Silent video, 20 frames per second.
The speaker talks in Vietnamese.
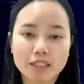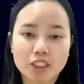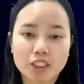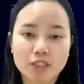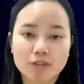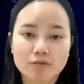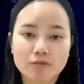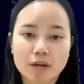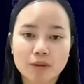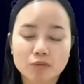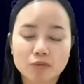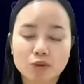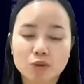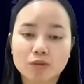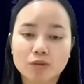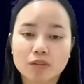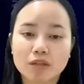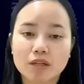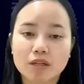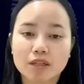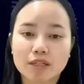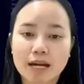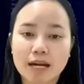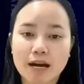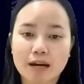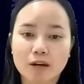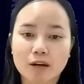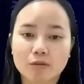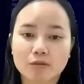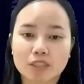Chính pháp Trung ương
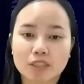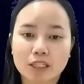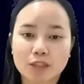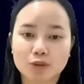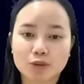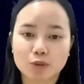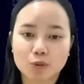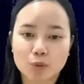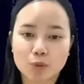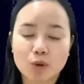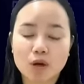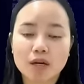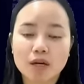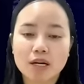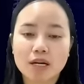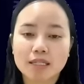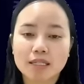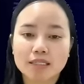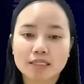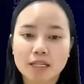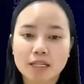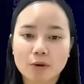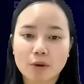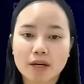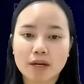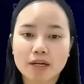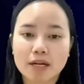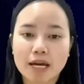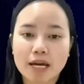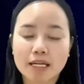Đảng Cộng sản Trung Quốc giai
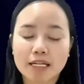đoạn